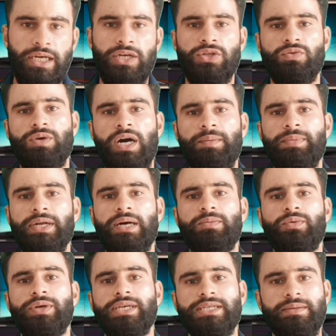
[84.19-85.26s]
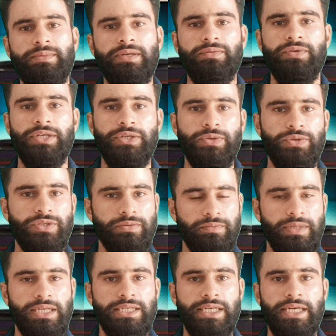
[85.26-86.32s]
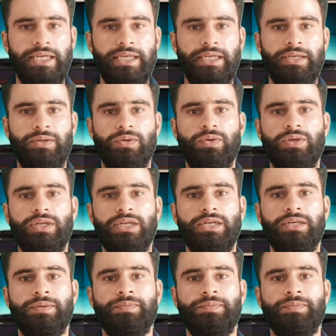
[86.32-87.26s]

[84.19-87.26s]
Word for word: तो वहाँ पर आपको ये सभी वीडियोज़ मिल जाएंगे और